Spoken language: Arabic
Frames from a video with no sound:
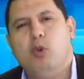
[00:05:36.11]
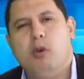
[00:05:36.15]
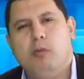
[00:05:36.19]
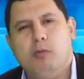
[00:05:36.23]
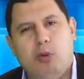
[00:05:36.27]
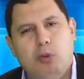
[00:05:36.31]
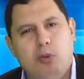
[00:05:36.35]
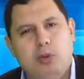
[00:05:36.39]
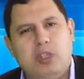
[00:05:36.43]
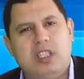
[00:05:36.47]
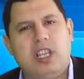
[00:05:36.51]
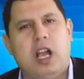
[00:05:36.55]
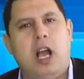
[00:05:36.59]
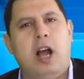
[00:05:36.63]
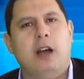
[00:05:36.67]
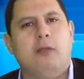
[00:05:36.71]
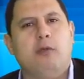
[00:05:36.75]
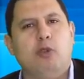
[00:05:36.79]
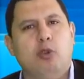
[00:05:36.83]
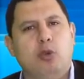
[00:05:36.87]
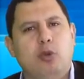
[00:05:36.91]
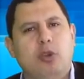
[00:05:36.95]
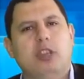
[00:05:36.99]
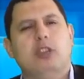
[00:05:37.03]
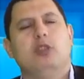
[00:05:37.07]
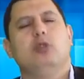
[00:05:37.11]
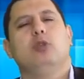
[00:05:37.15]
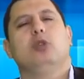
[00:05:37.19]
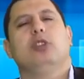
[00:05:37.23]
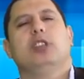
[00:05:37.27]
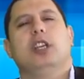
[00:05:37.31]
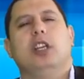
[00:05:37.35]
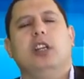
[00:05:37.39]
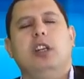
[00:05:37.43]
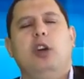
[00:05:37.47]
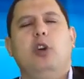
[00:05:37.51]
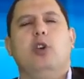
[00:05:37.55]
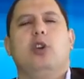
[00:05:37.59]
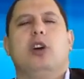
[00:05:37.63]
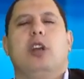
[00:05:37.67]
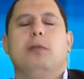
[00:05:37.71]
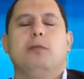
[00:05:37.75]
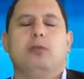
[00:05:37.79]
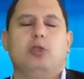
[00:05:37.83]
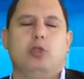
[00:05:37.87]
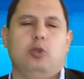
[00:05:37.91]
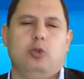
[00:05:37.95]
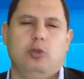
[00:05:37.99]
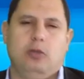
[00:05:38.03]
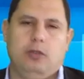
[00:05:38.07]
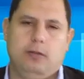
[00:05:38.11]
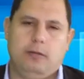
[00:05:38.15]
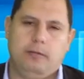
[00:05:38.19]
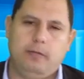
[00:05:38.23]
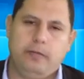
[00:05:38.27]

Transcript: وامه وبيزحفوه ويهنوه ويطلعوا كرامته